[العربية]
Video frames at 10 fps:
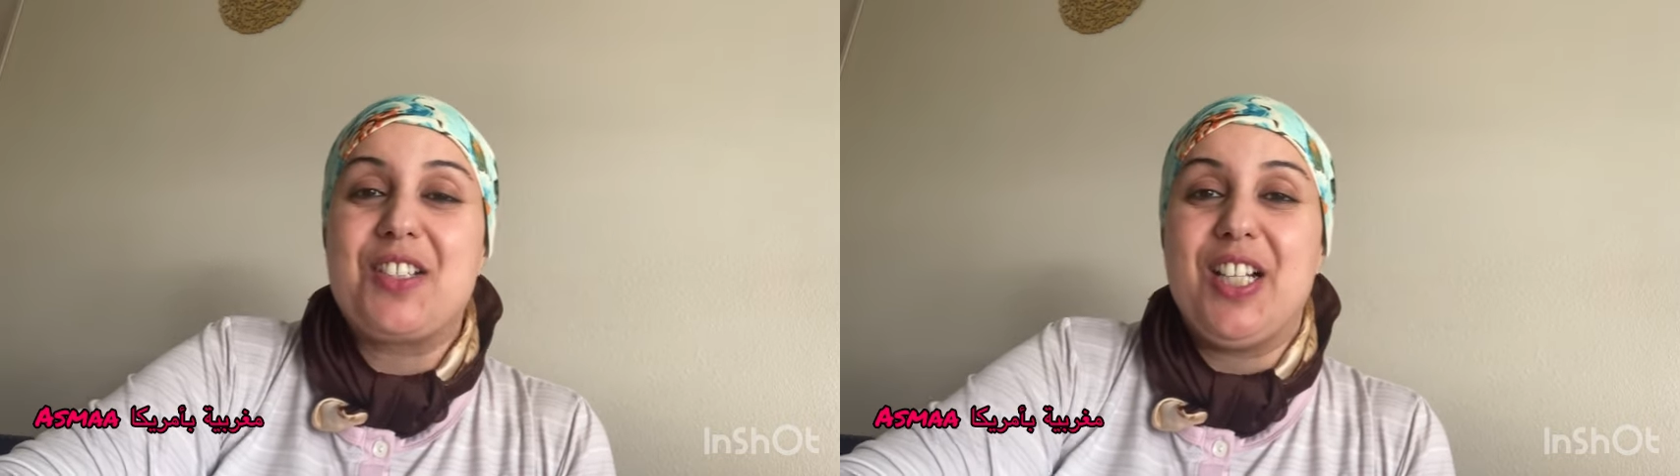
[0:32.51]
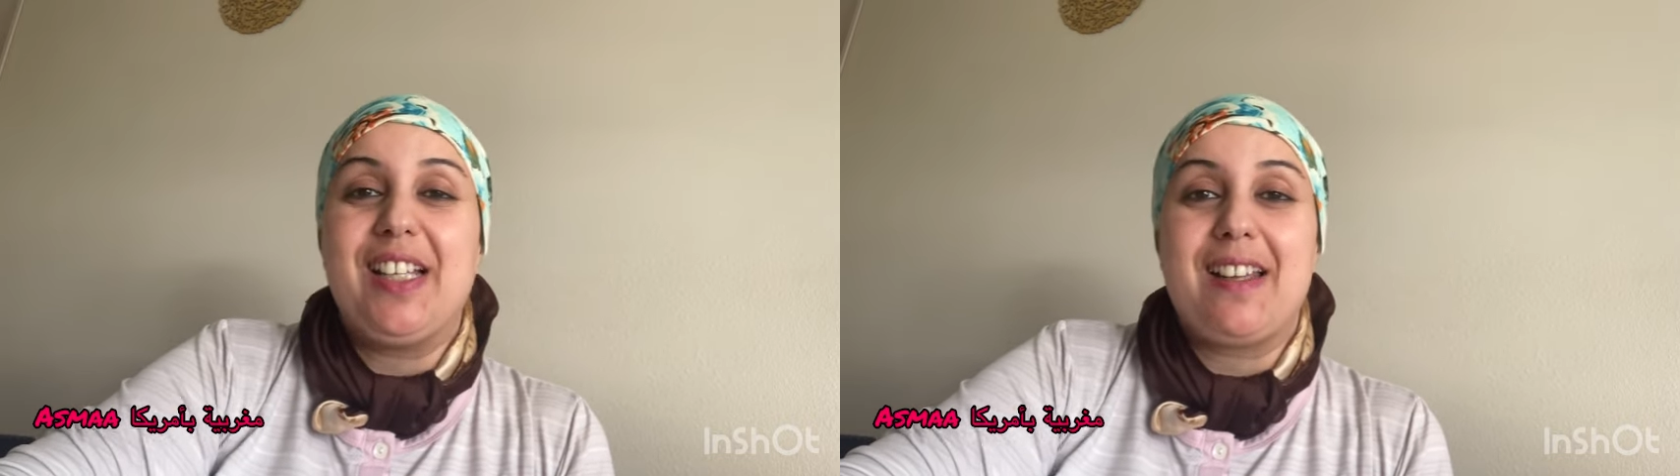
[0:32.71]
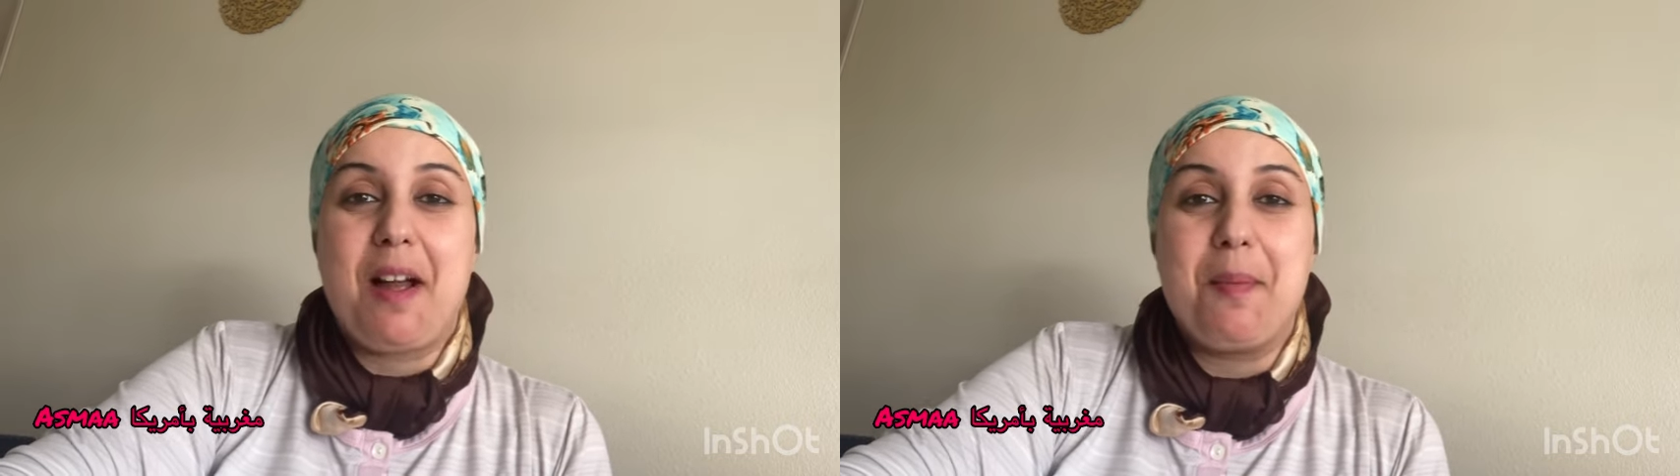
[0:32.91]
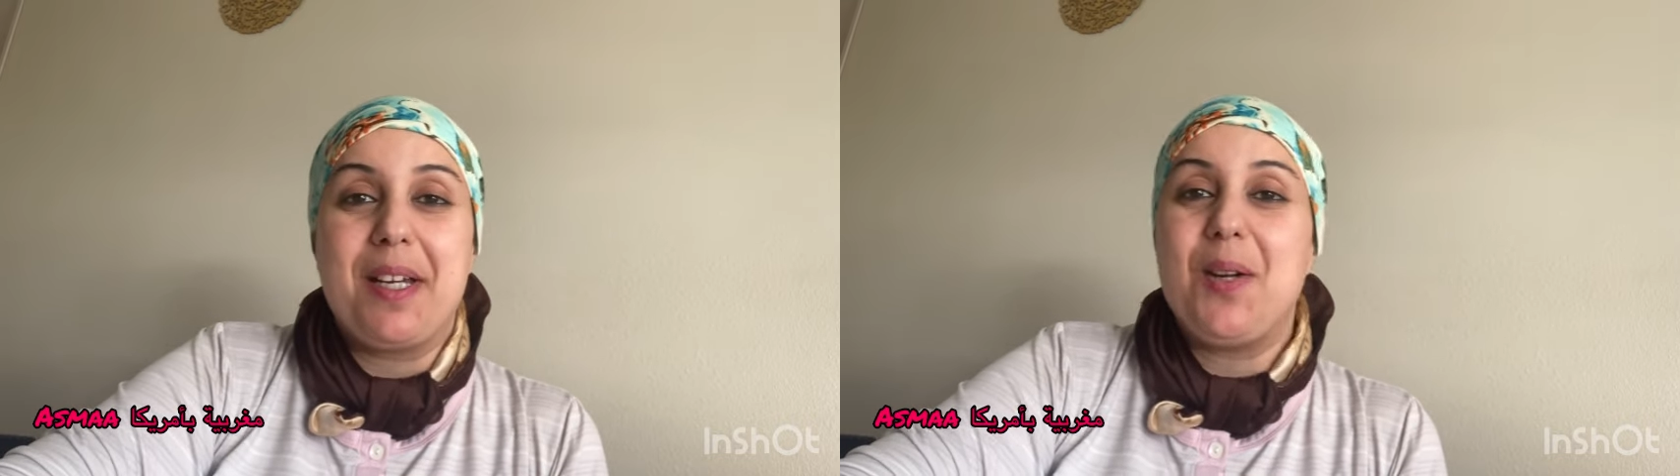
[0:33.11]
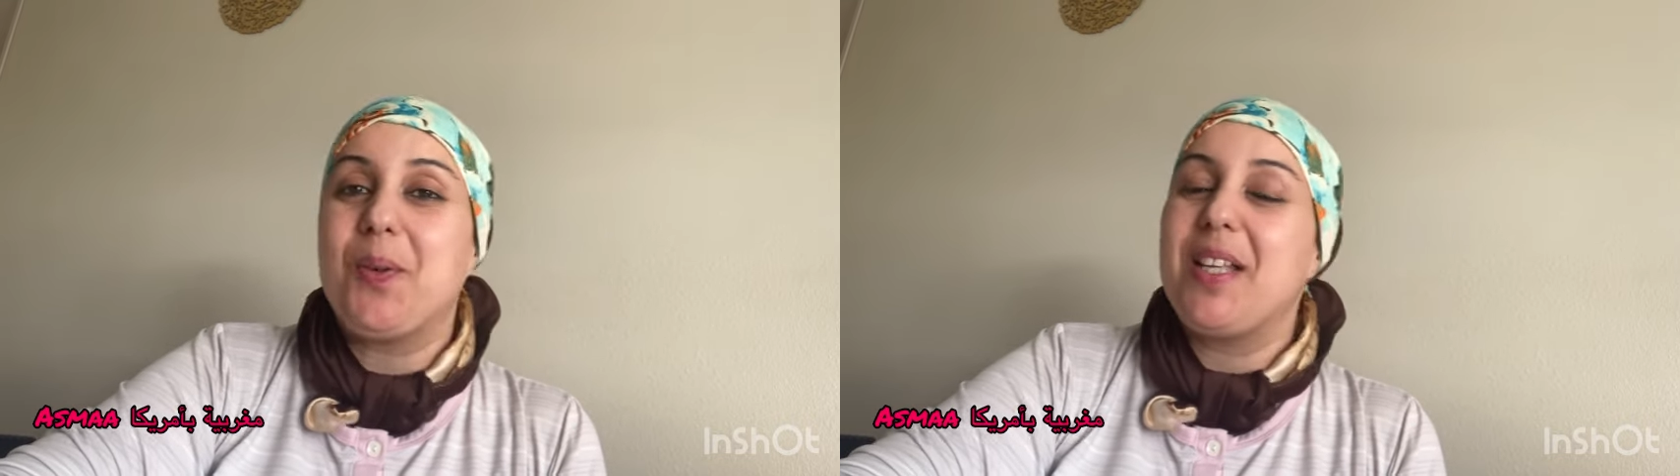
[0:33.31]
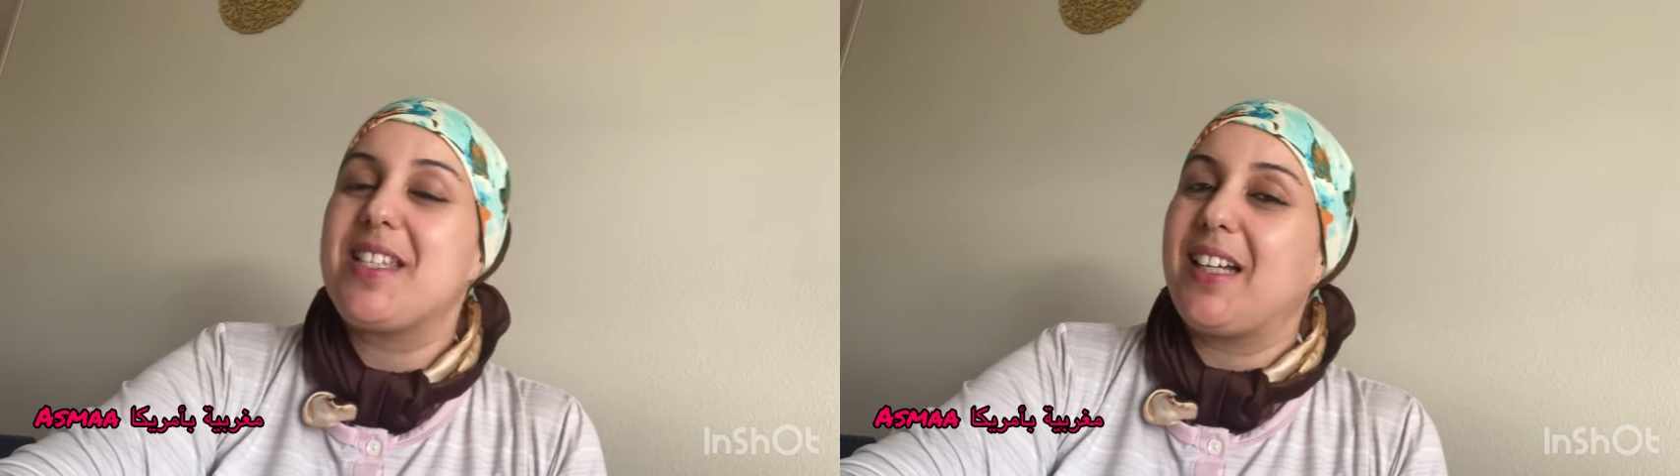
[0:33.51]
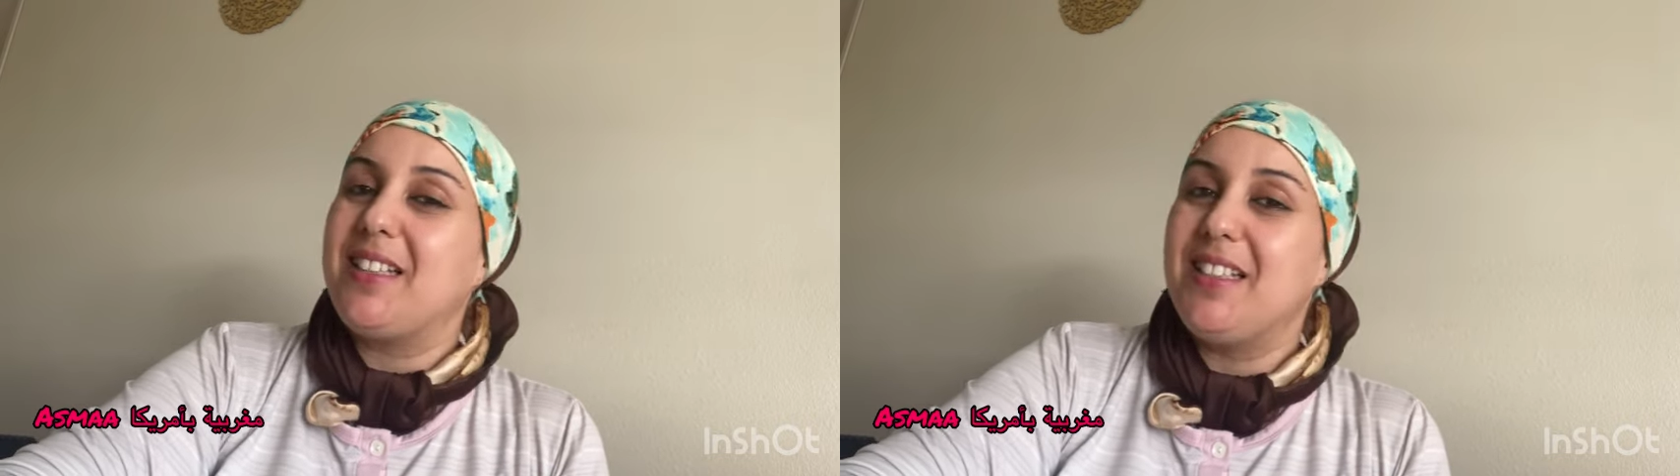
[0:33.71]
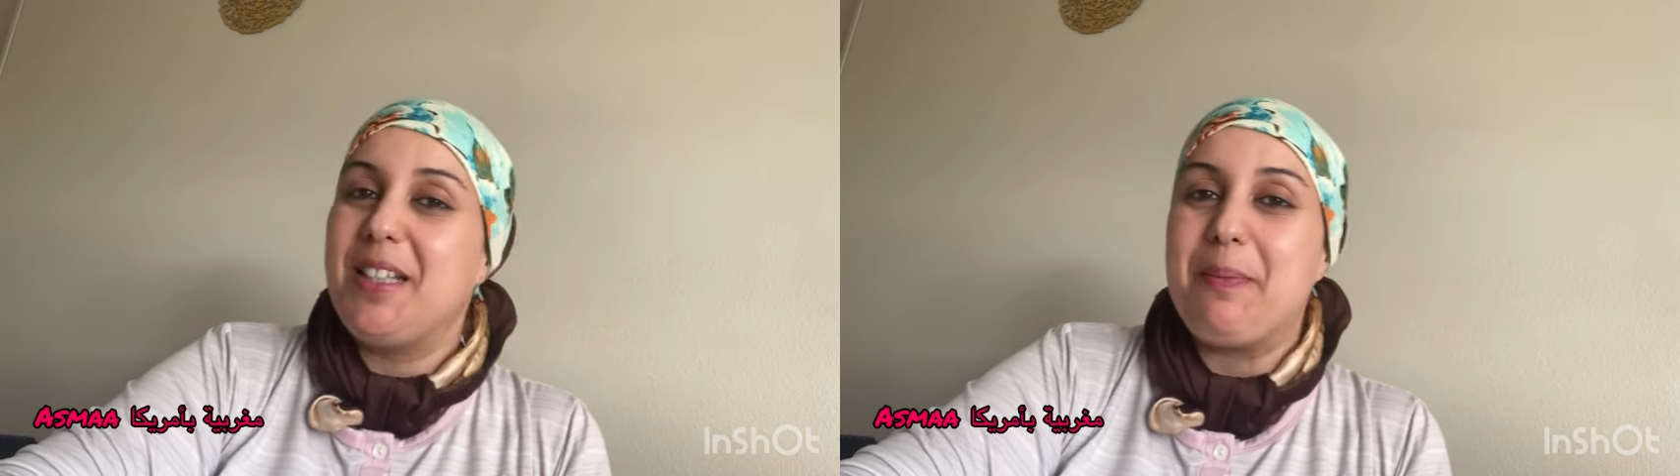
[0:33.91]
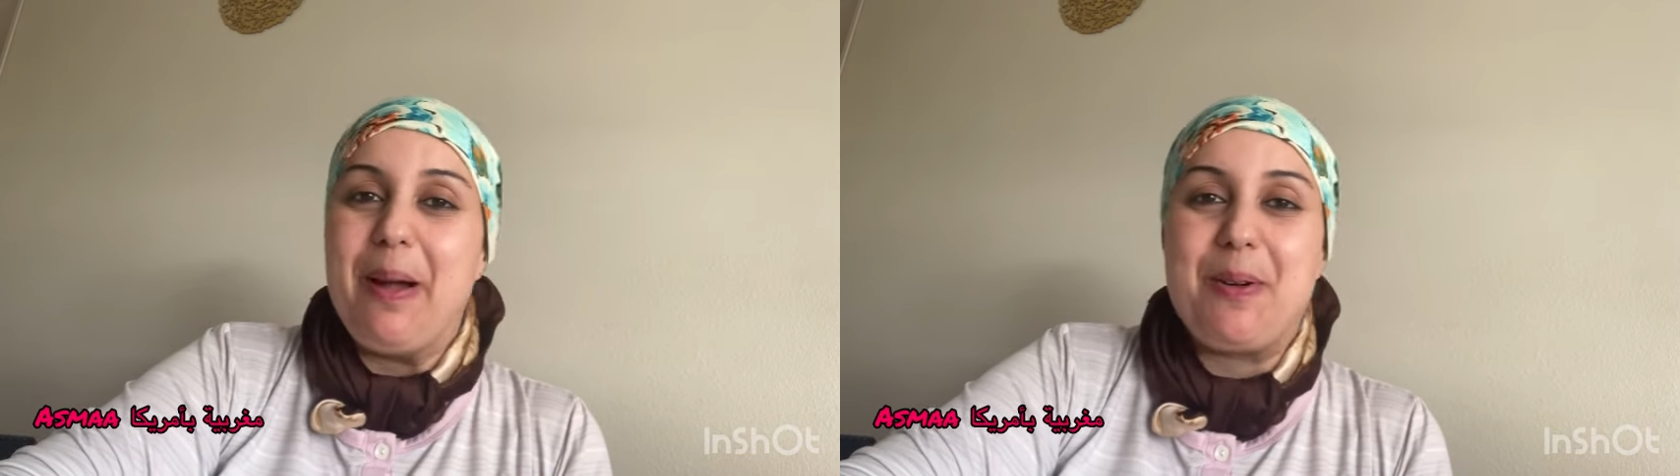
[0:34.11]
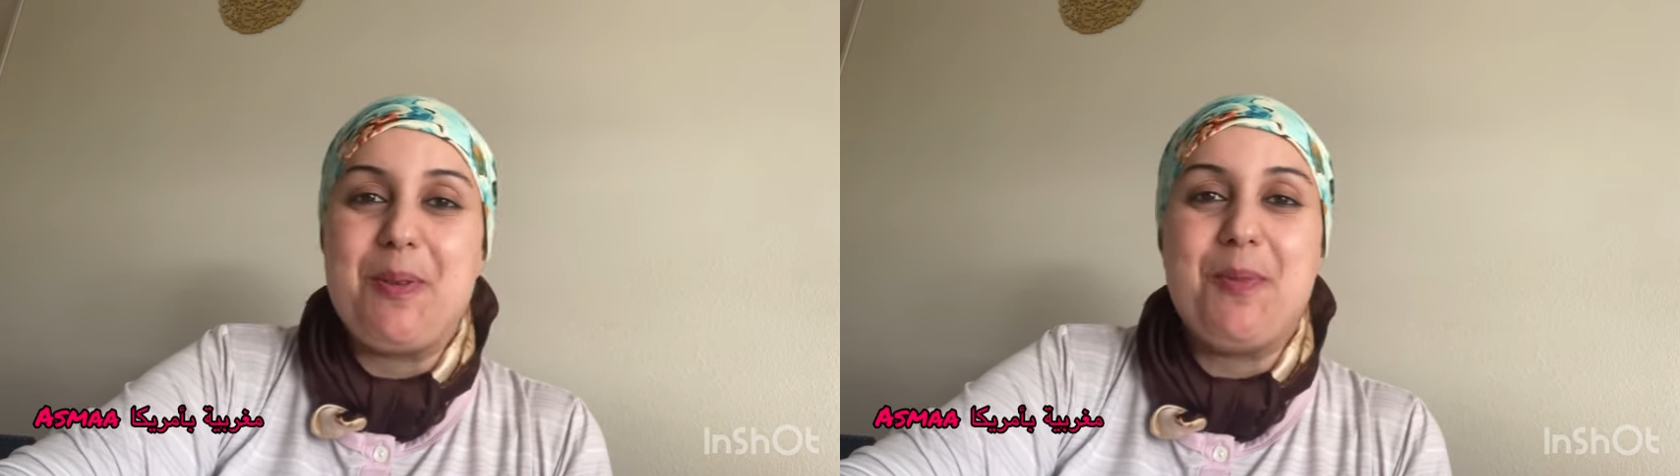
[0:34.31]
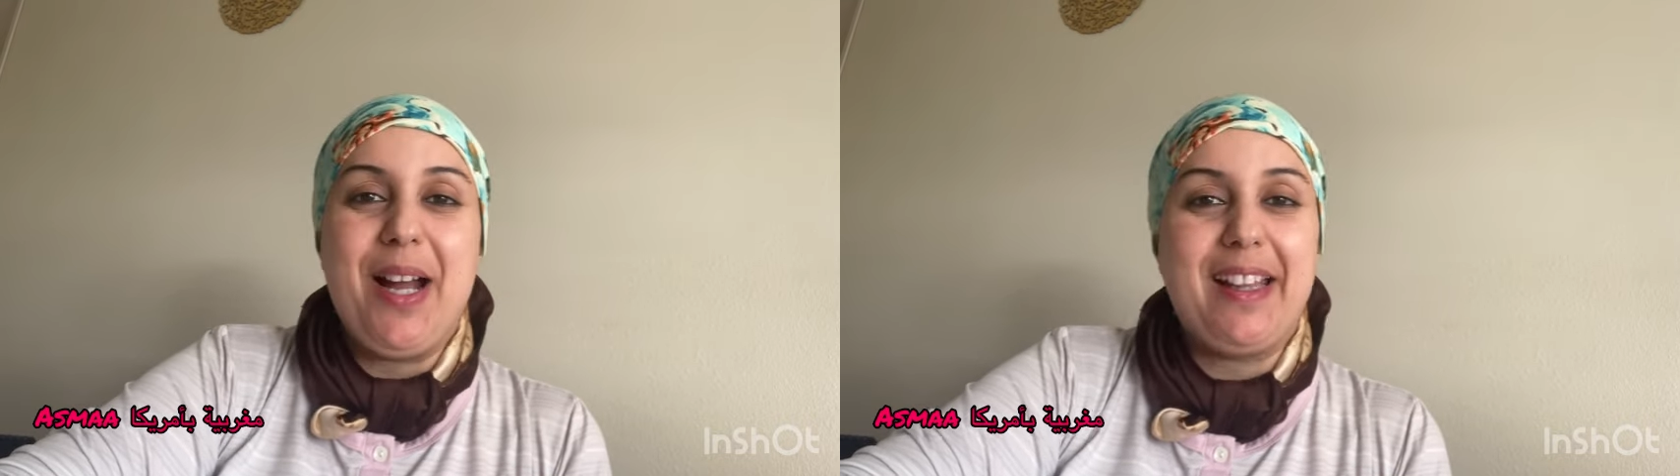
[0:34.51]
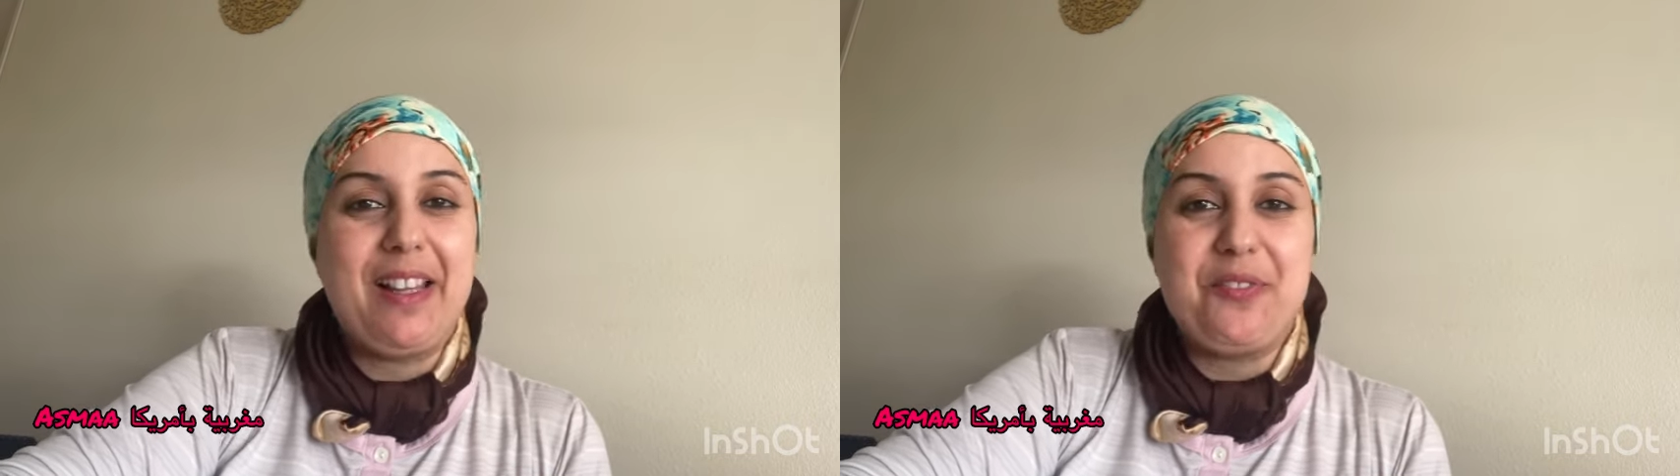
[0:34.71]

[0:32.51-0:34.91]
شعلت الكاميرا وقلت غادي ندير معكم واحد لا